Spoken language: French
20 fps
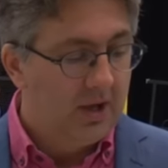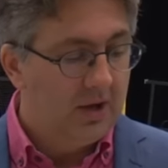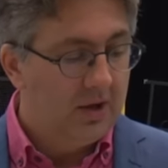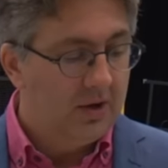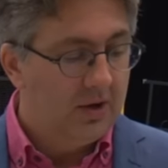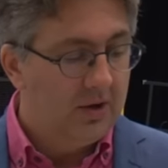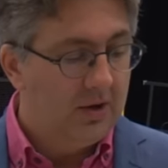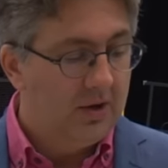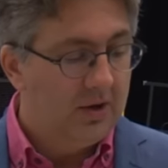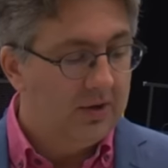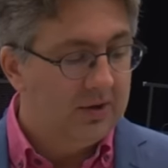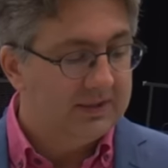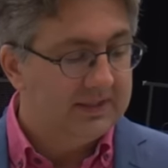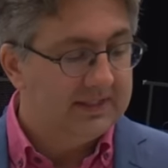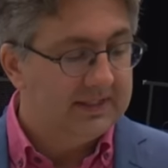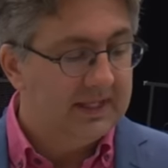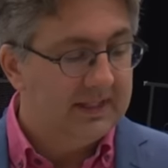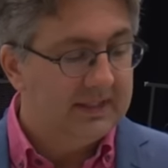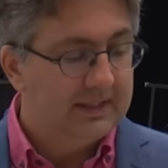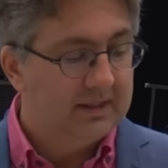Euh,
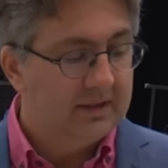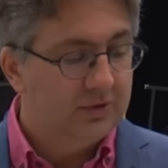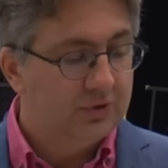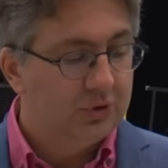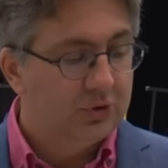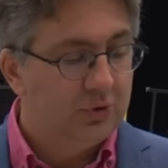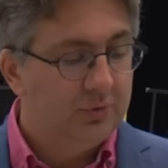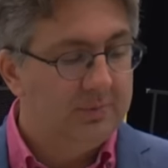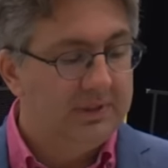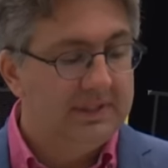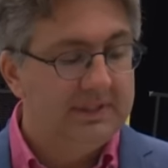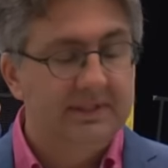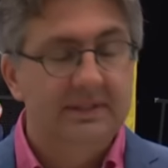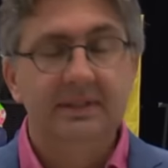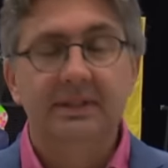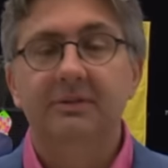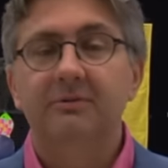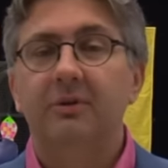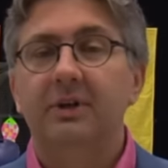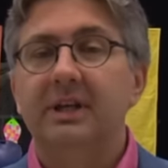cette, ce
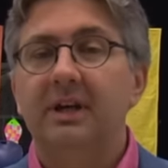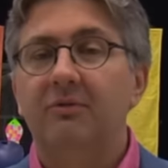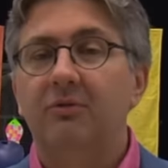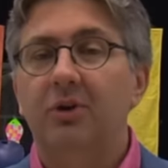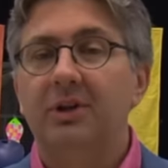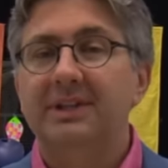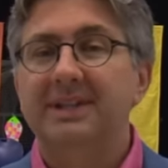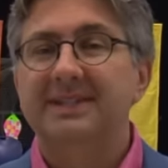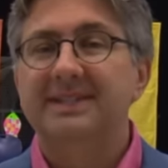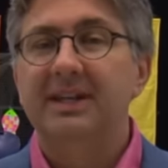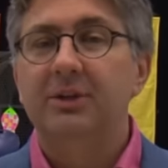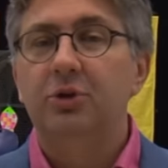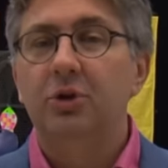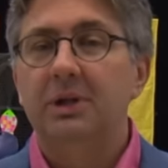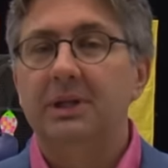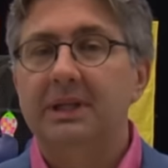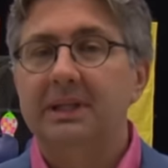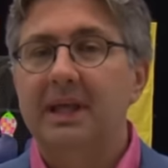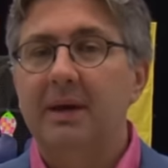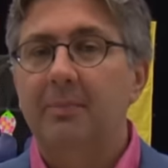midi, il va y avoir des
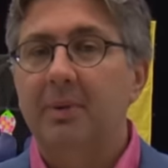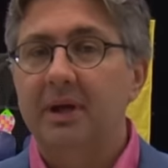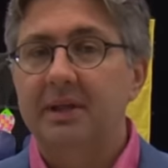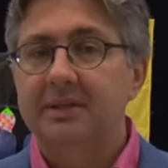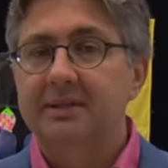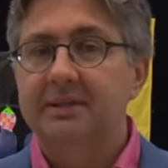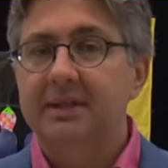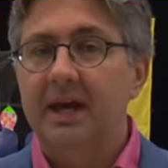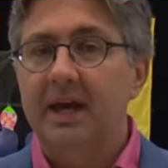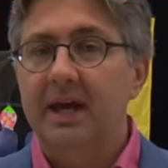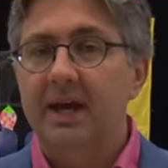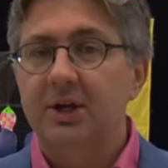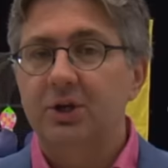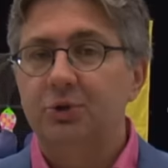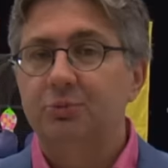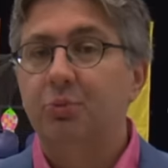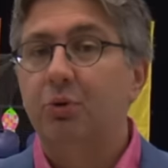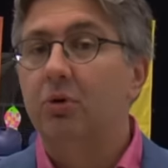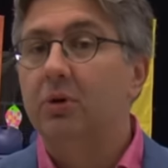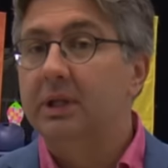ateliers
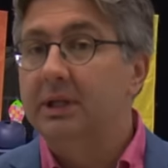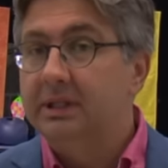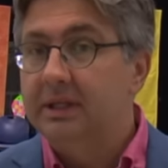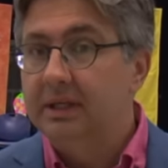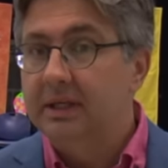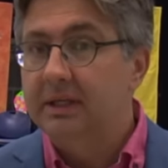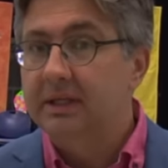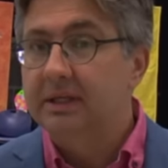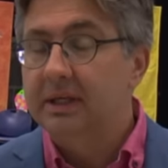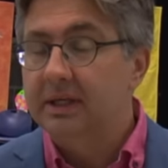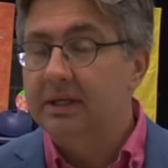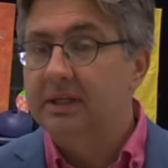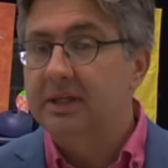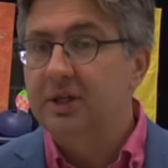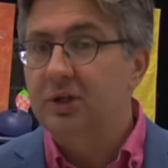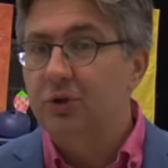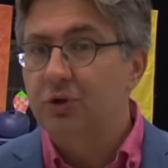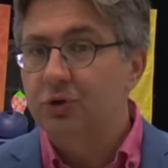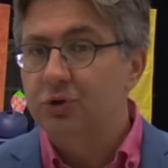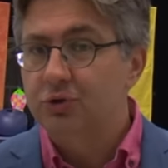d'apprentissage pour les délégués
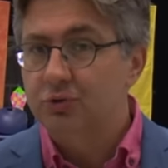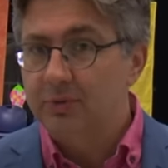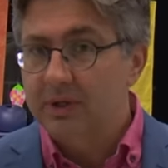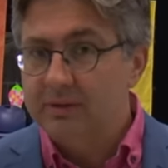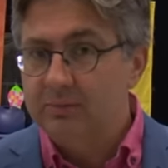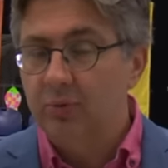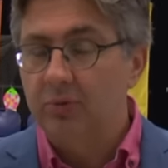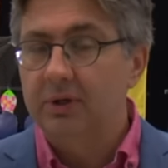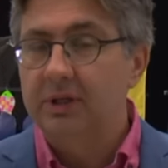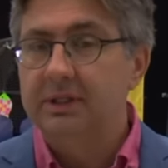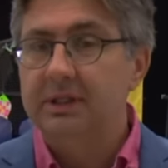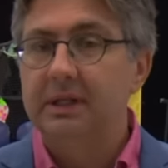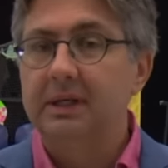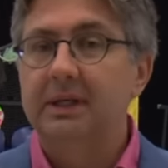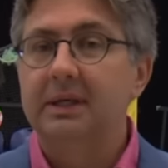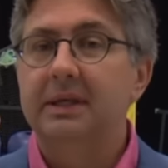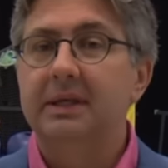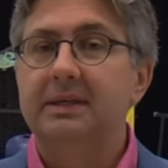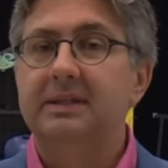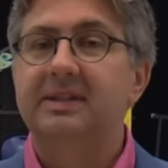qui le souhaitent, pour les
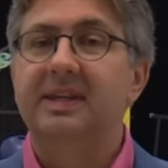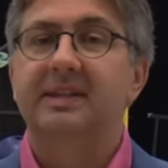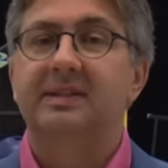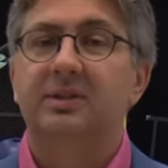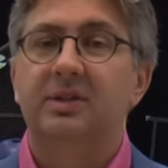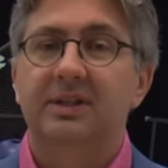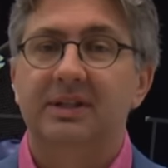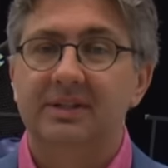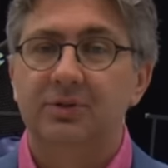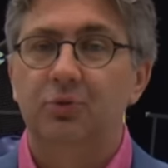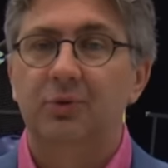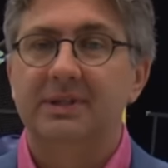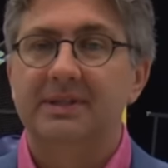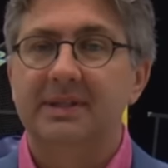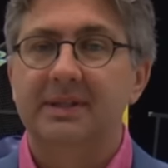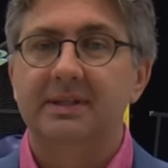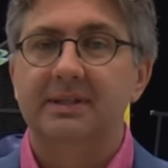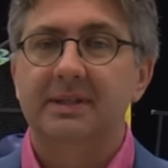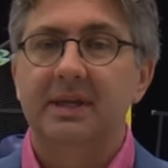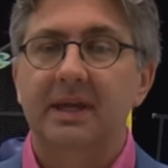délégués qui, qui souhaitent
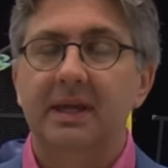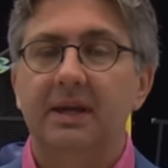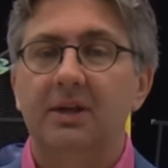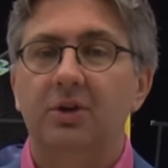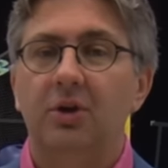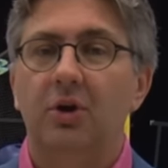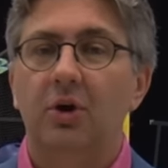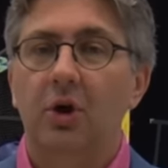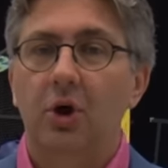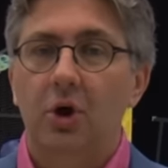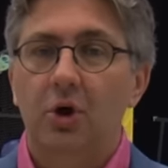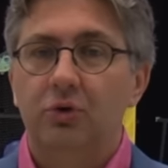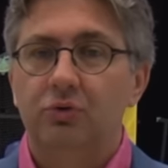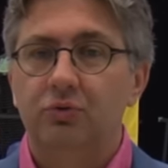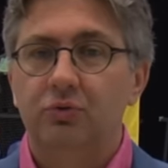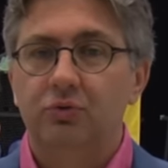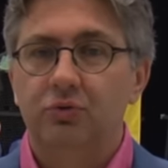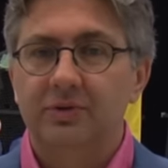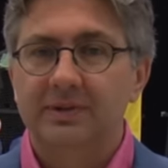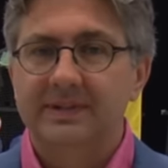s'inscrire. Il y a
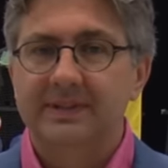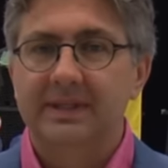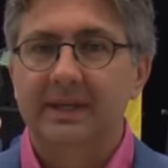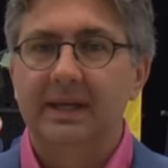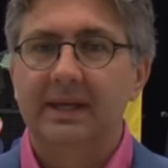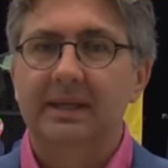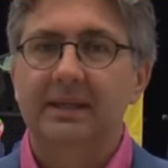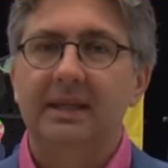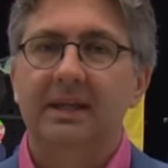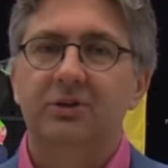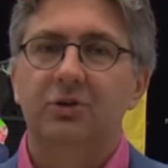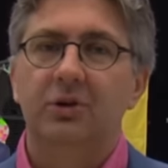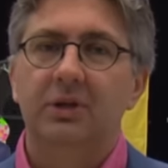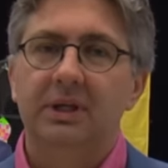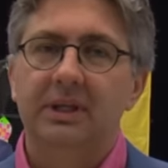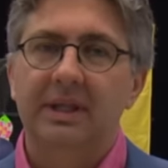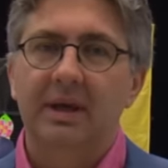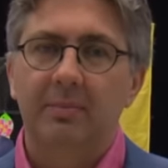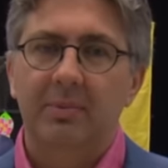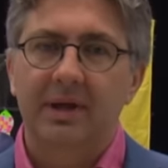toute une série
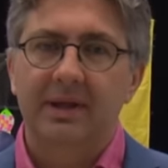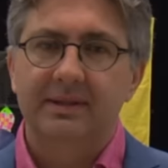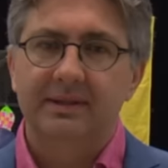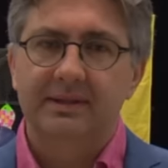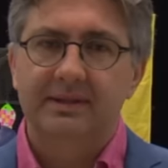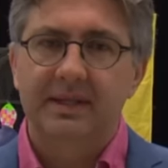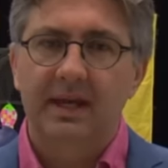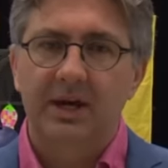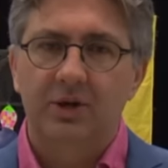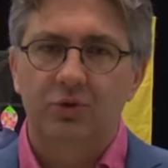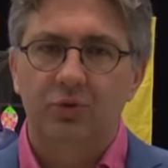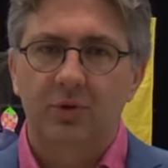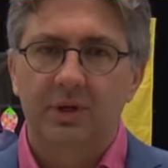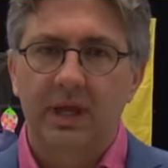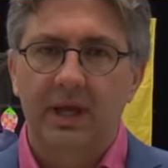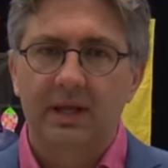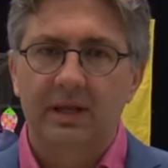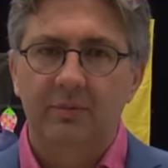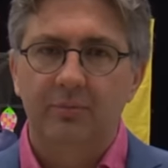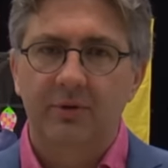d'ateliers d'apprentissage
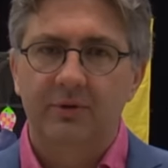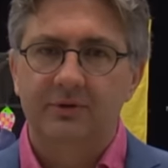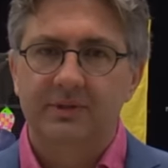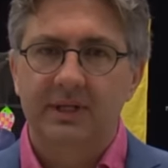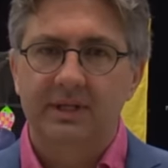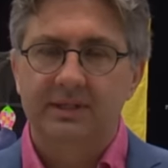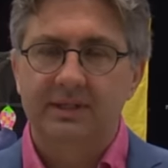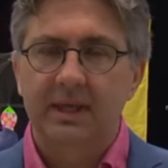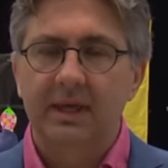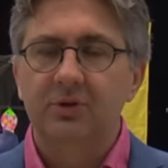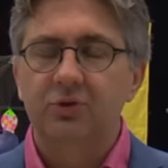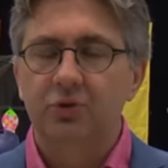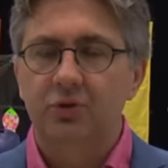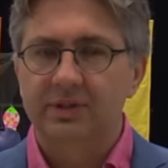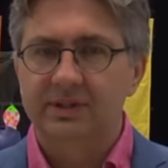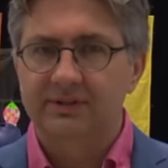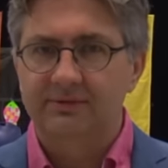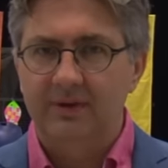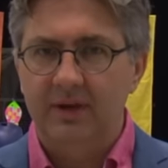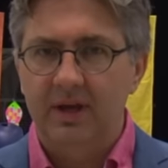auxquels ils peuvent s'inscrire
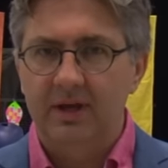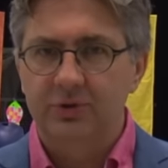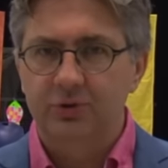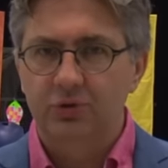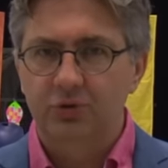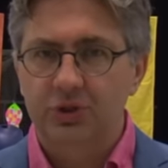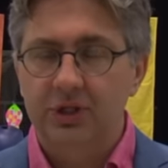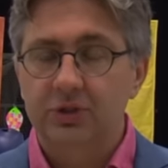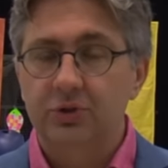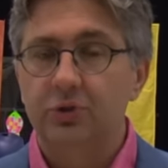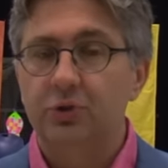sur différents sujets.